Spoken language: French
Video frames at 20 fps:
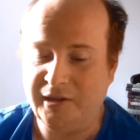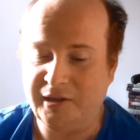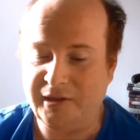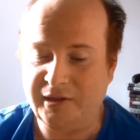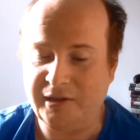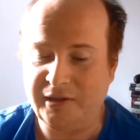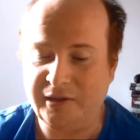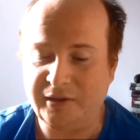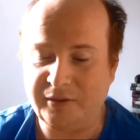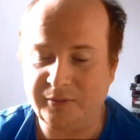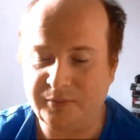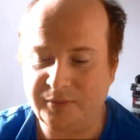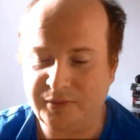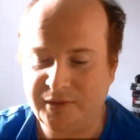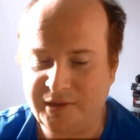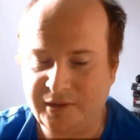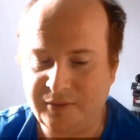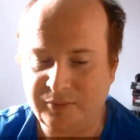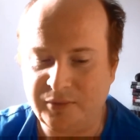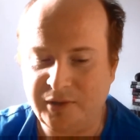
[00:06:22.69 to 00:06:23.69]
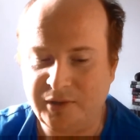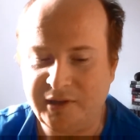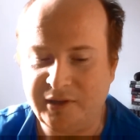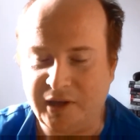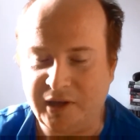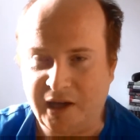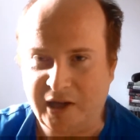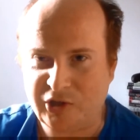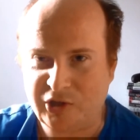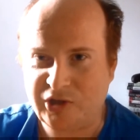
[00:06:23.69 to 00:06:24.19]
Et si vous
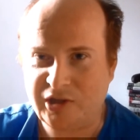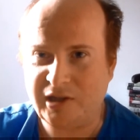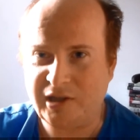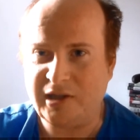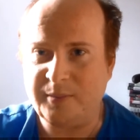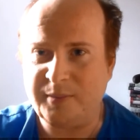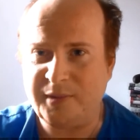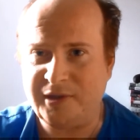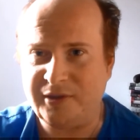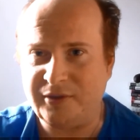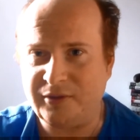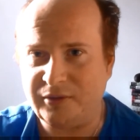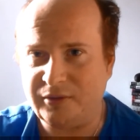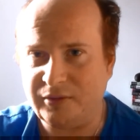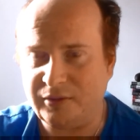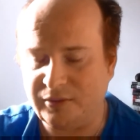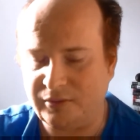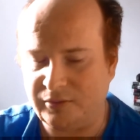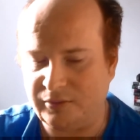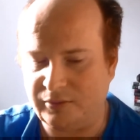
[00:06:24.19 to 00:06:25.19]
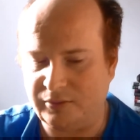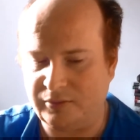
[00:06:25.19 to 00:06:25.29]
voulez, à chaque épisode